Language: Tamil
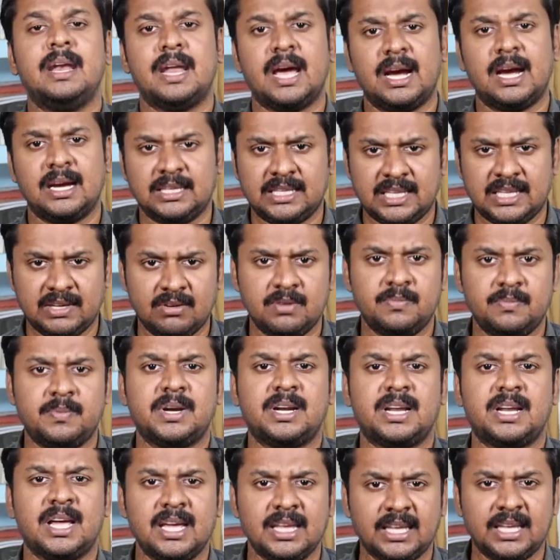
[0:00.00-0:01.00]
நாங்கள்
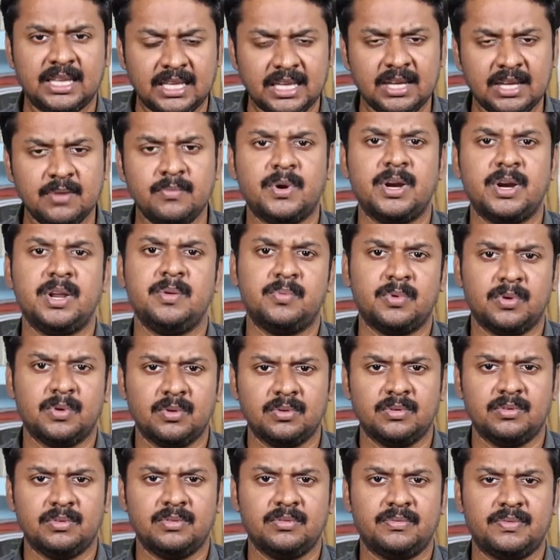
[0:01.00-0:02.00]
தேவைப்பட்டால் எதையும் படிப்போம்
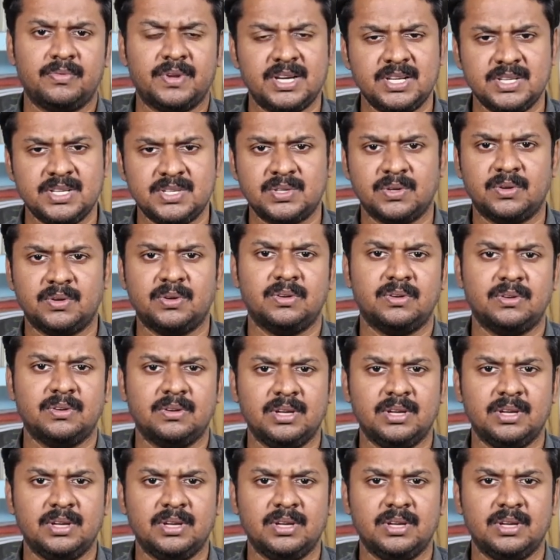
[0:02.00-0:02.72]
ஃப்ரெஞ்சோ